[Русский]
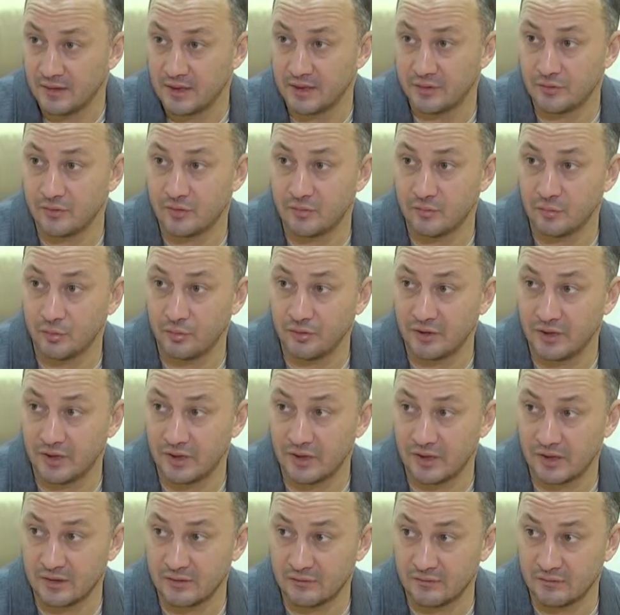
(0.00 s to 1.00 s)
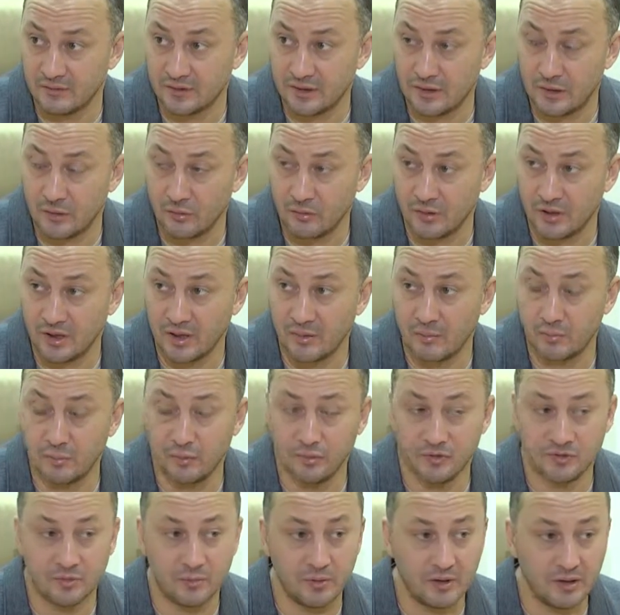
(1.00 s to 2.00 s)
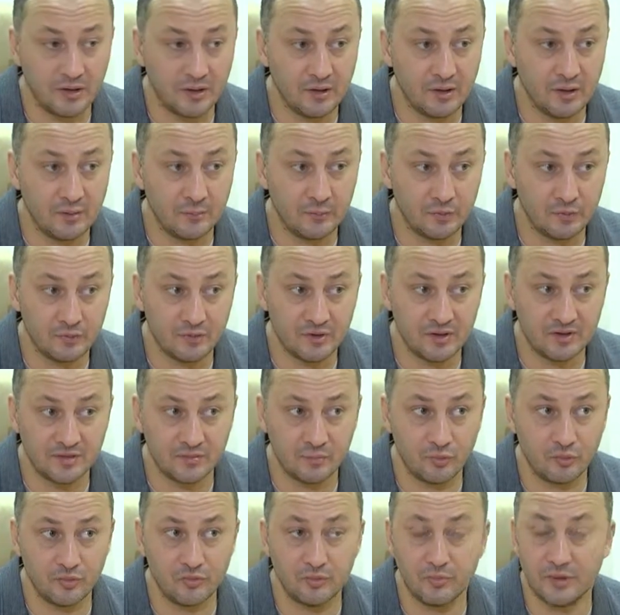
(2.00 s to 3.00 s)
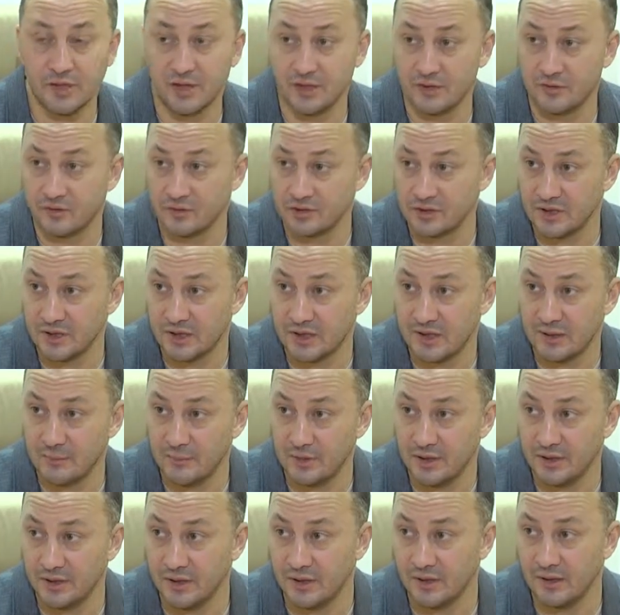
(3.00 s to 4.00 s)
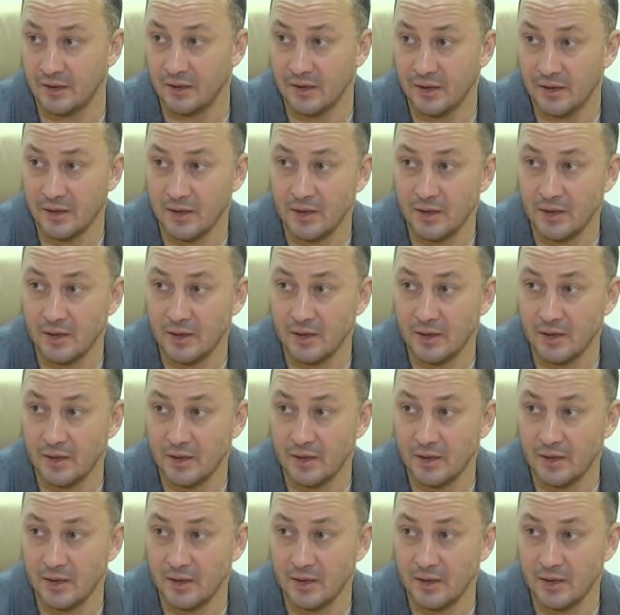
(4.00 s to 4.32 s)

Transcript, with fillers: которая будет играть во второй лиге. Плюс по регламенту у нас будет молодежная команда.